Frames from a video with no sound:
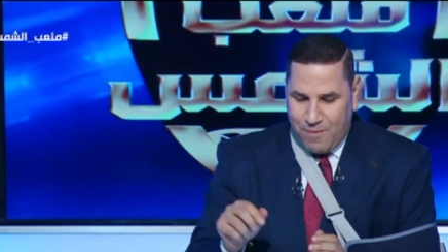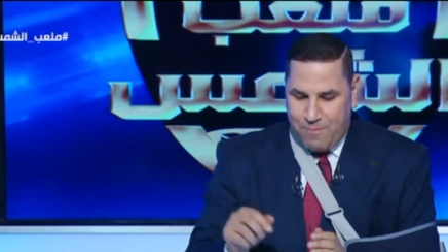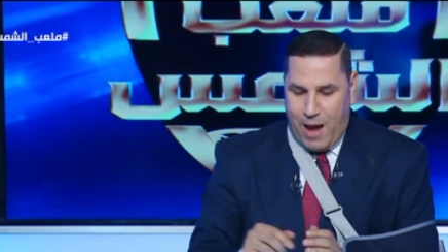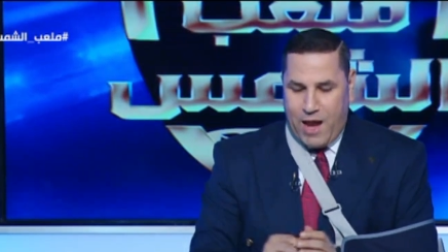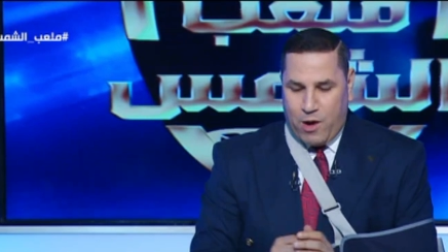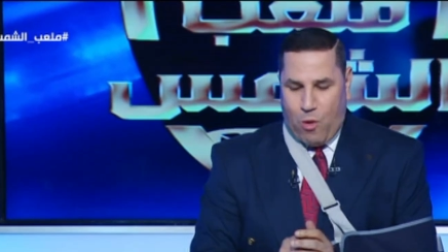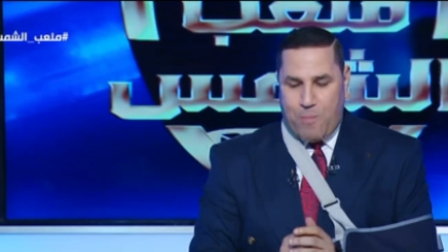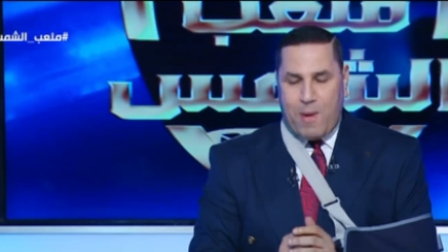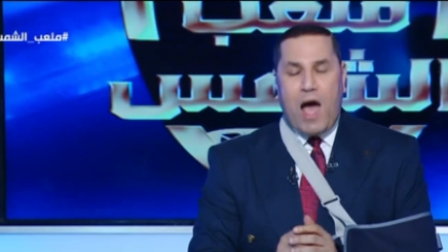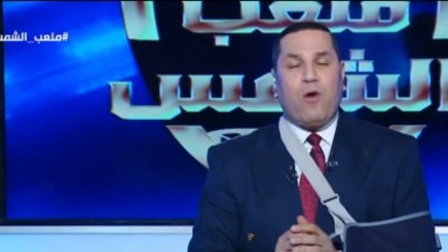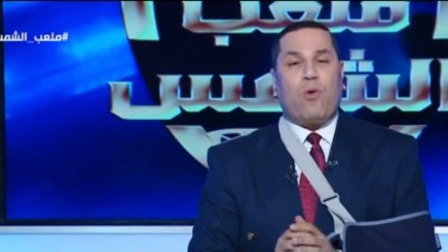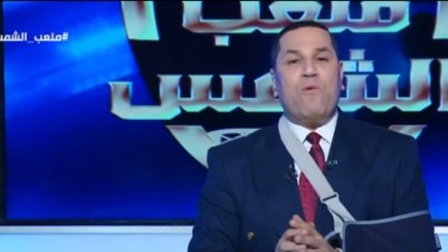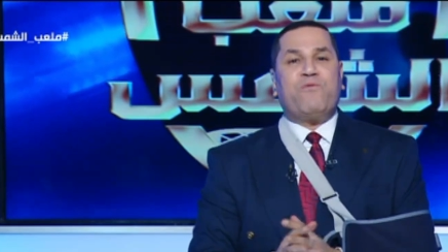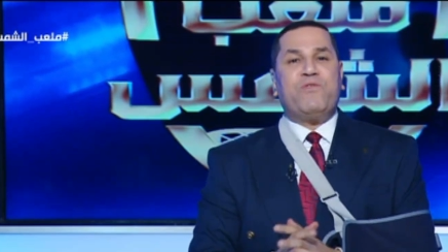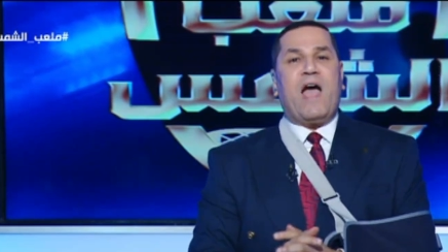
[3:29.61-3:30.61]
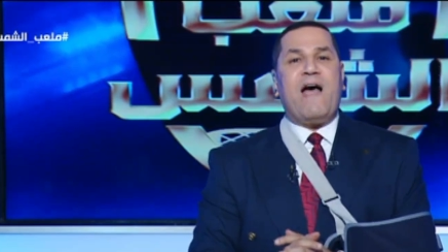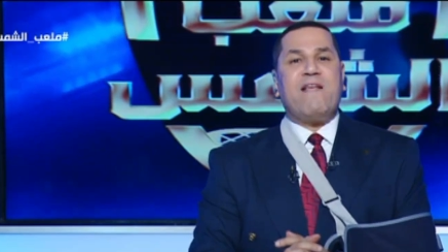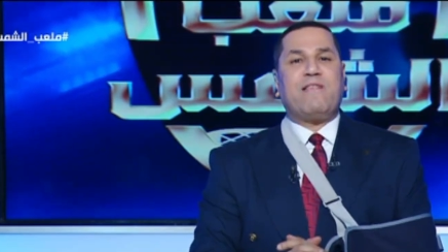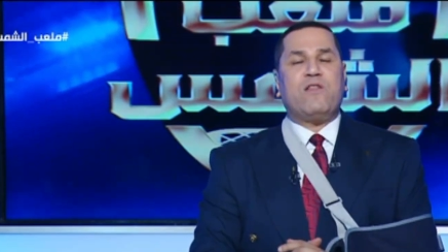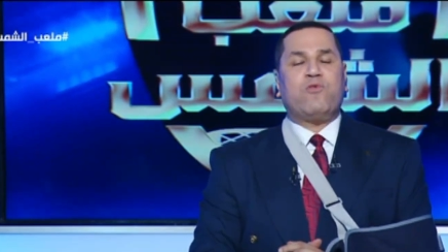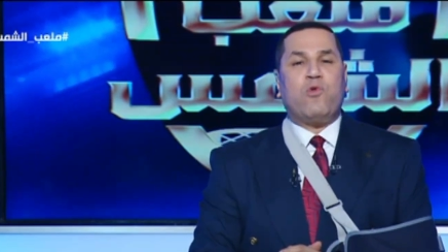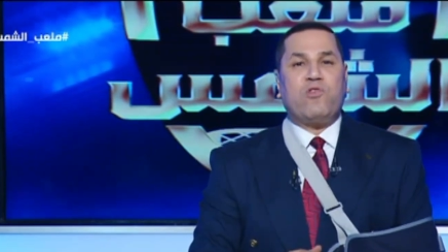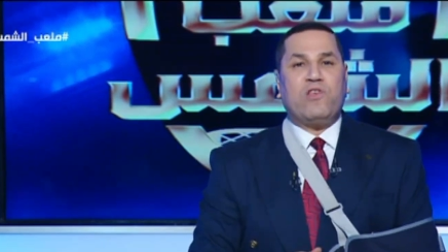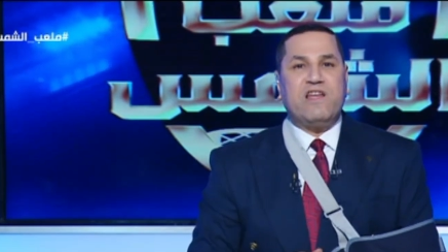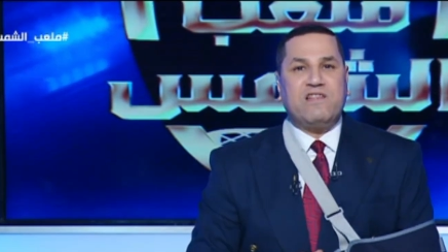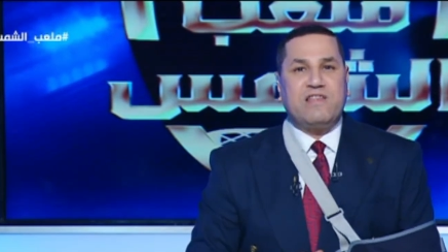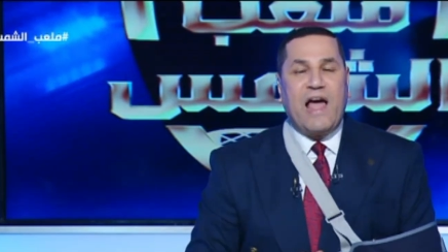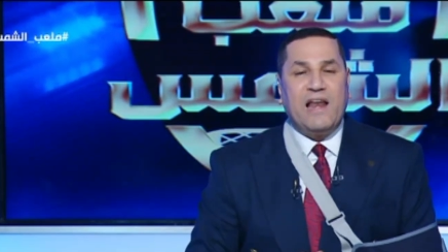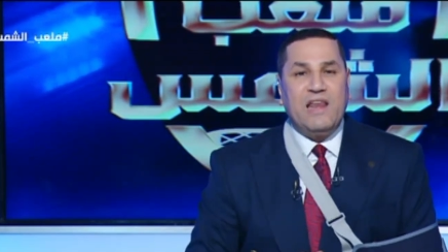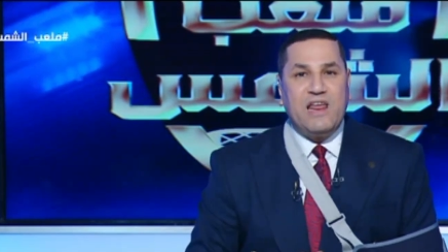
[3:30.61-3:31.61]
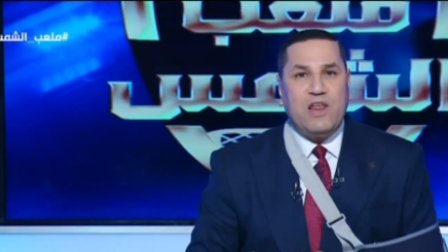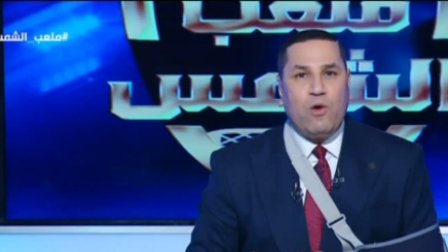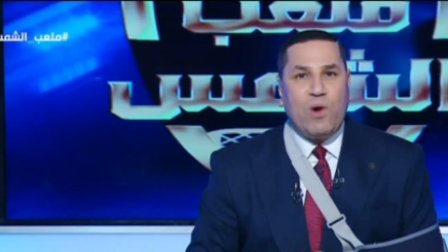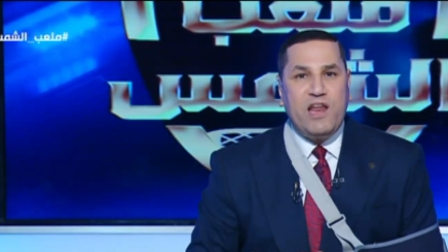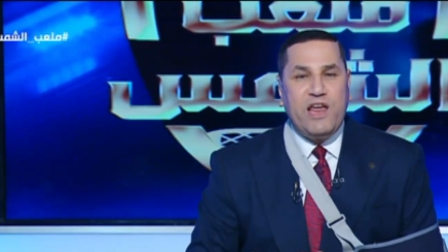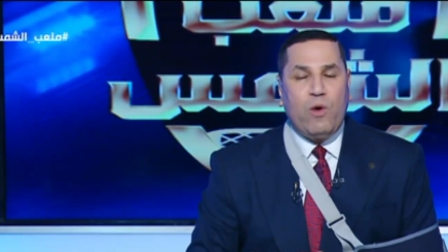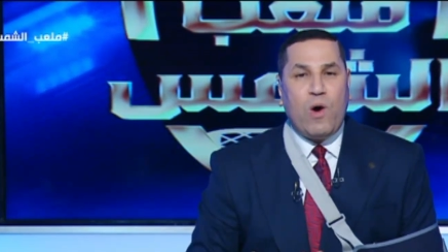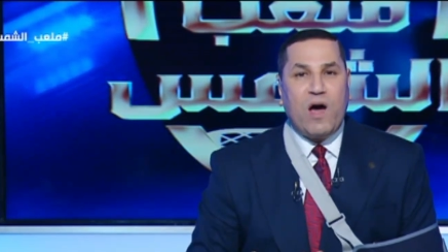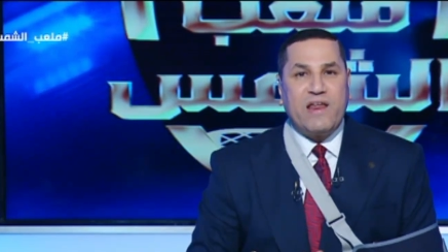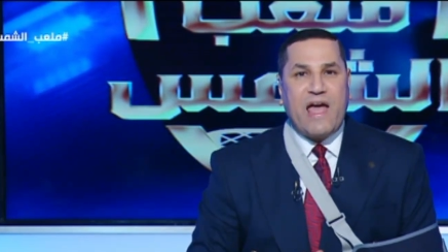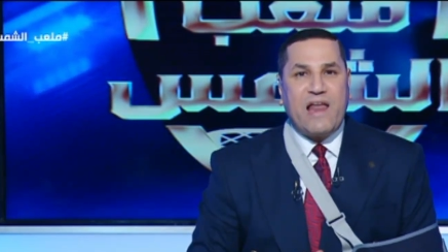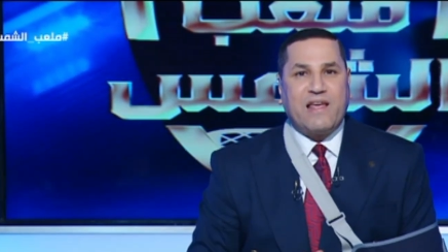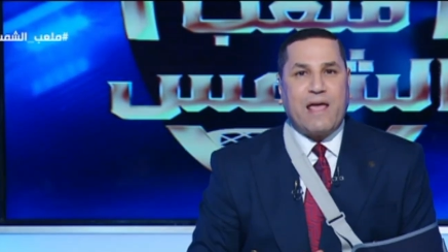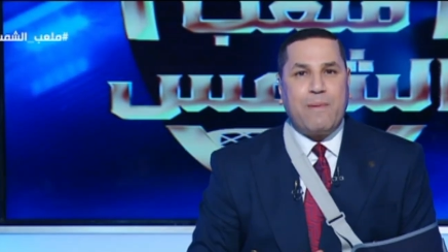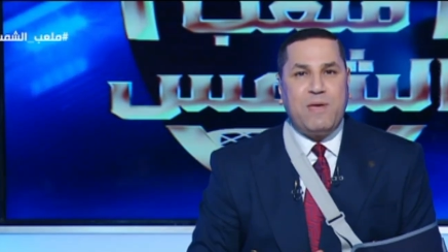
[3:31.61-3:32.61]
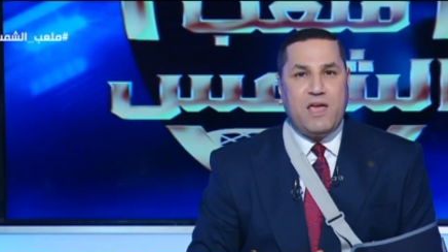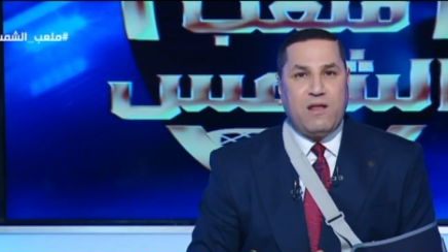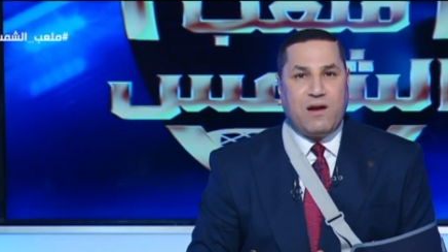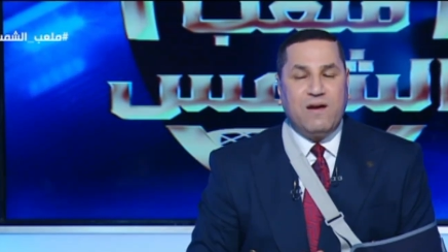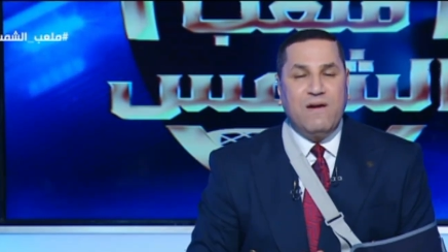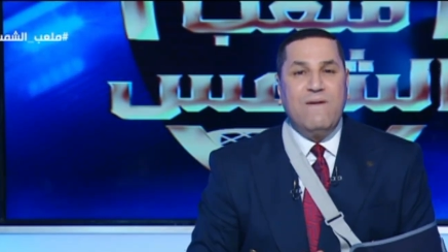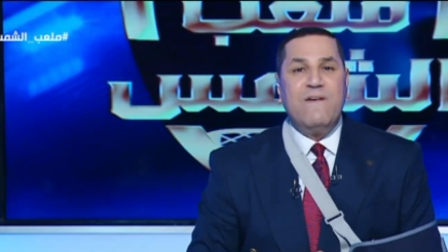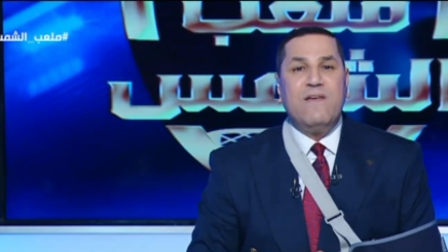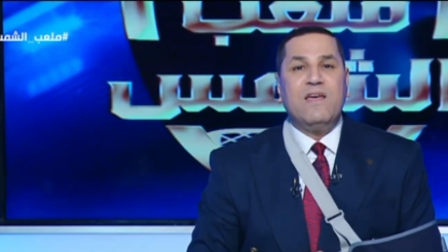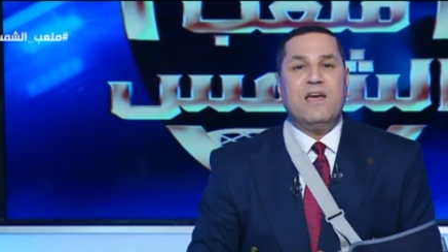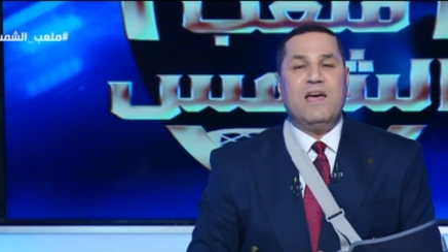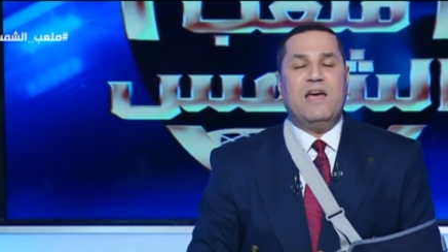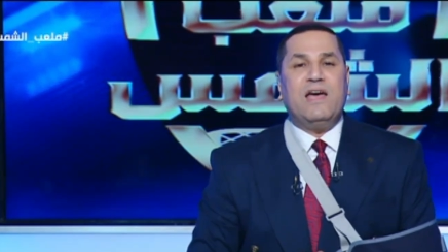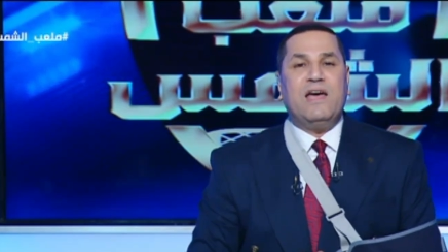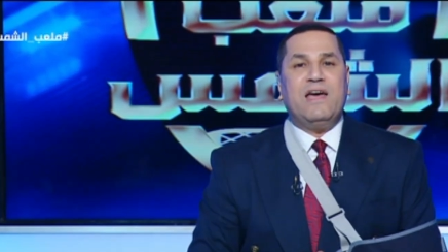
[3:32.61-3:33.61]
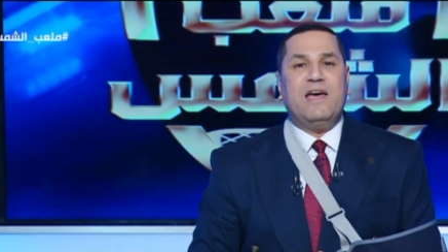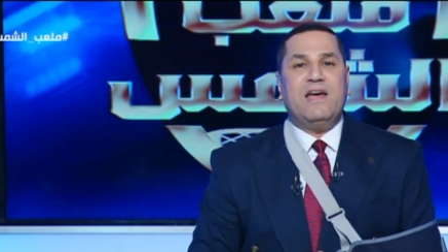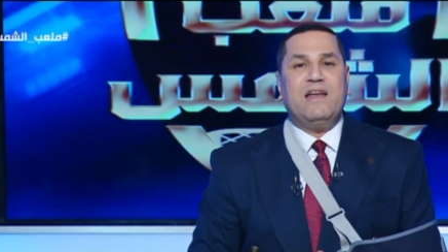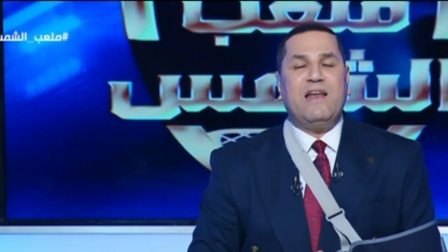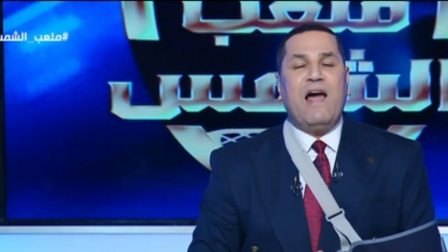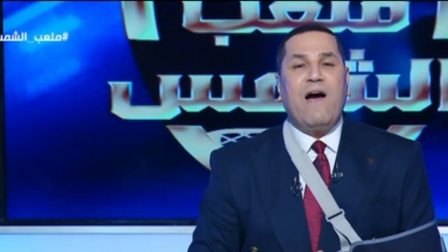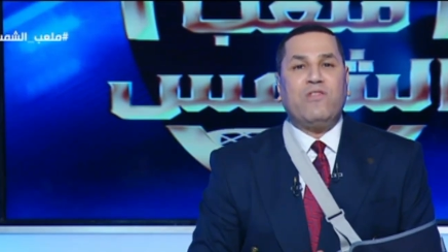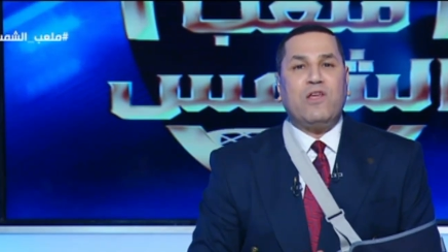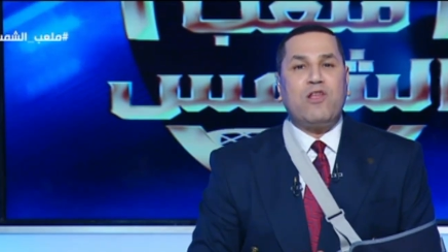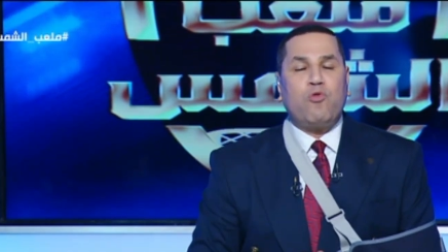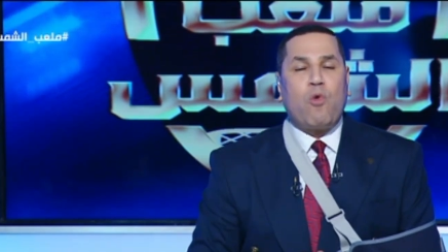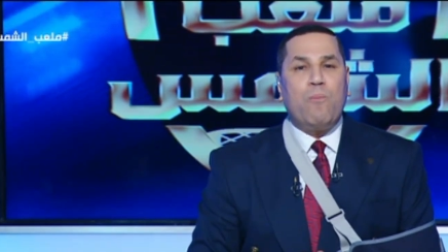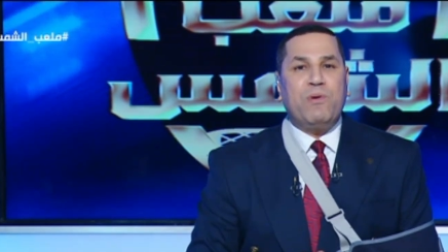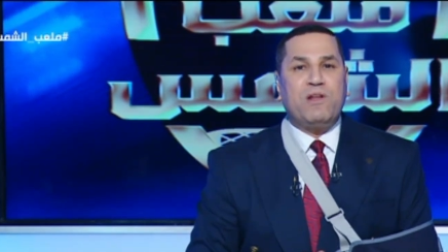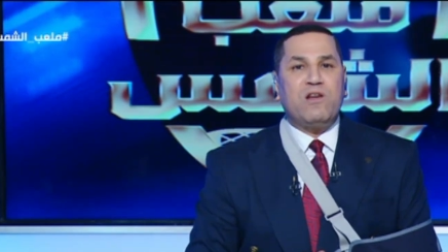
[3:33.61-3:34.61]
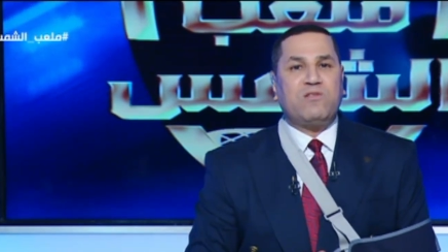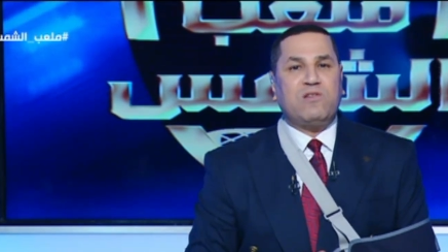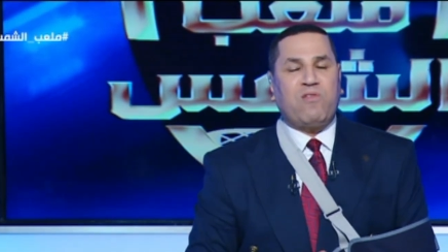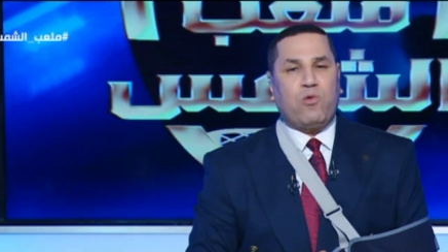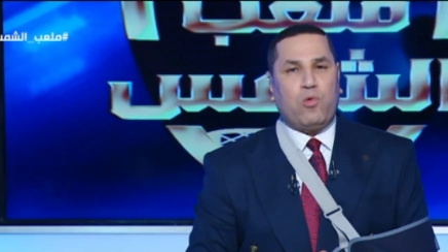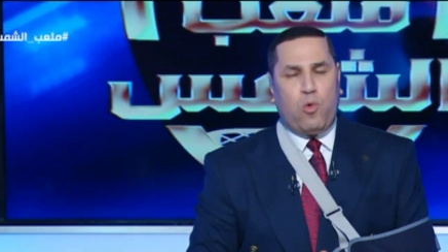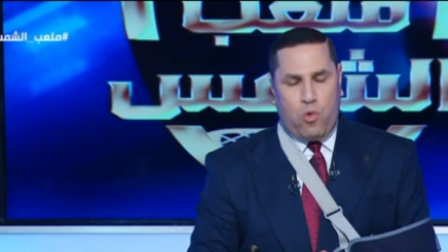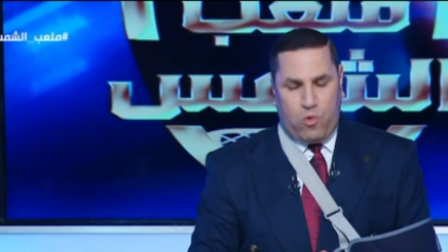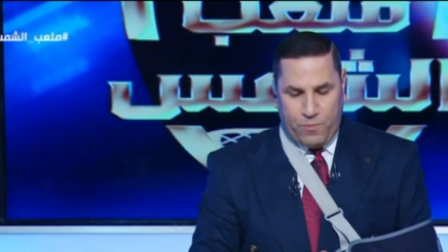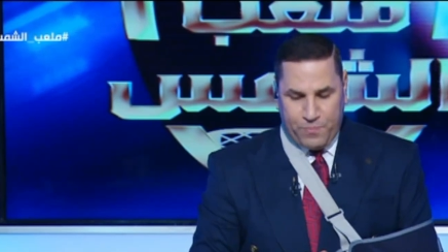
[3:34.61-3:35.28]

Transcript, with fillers: معي ومعكم في هذا الجزء التحليلي والحواري الكبير آه، اللي حضراتكم بتنتظروه